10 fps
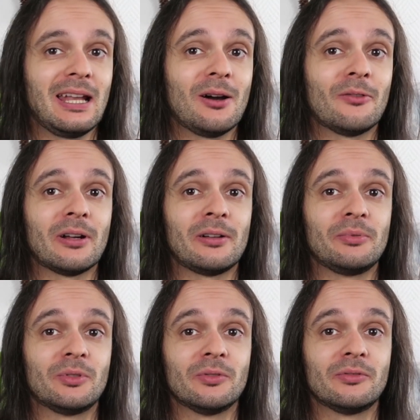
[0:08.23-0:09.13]
là on
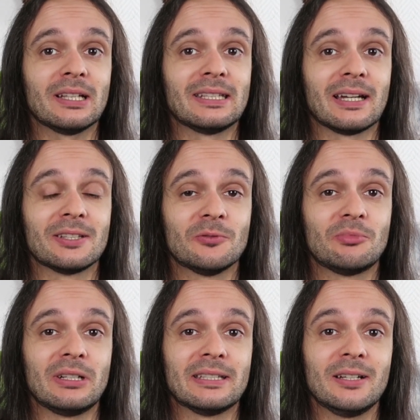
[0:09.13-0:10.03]
va plutôt voir des
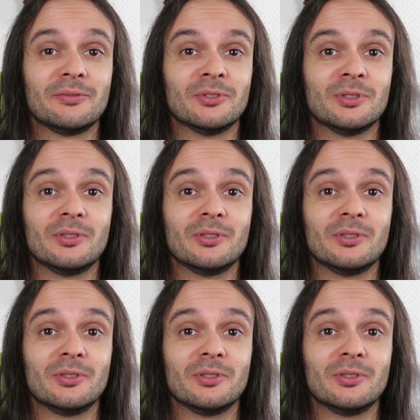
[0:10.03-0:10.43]
raisons pour lesquelles vous